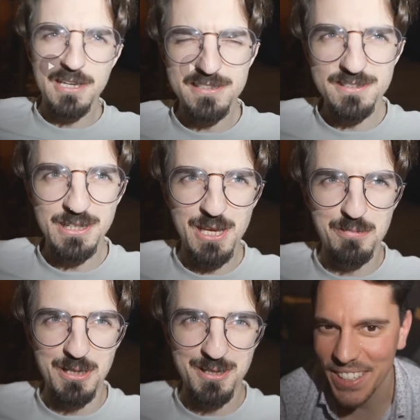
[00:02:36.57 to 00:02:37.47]

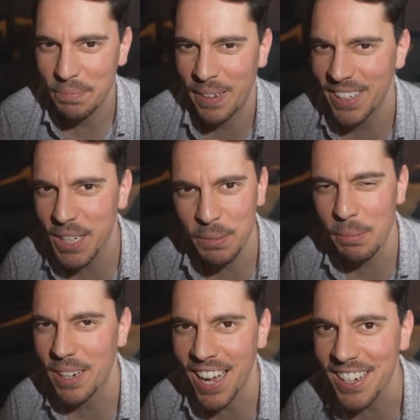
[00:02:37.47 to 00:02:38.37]
Kistenhebel. Ich bin nicht
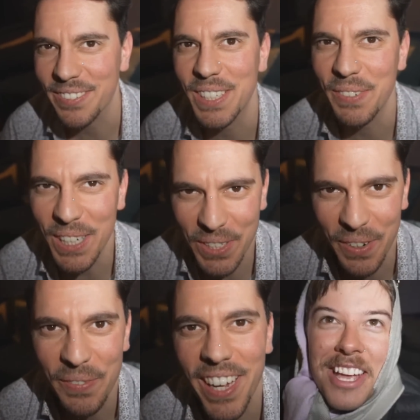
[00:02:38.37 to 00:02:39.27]
mehr bekannt. Was machst du
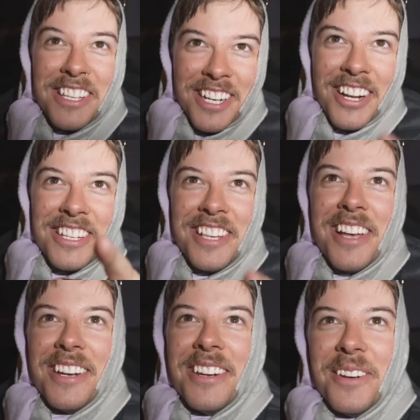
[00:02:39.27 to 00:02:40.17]
mit mir?
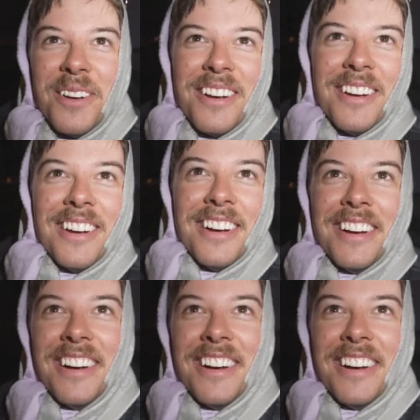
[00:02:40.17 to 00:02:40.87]
Vertikalisieren. Ja! Yeah.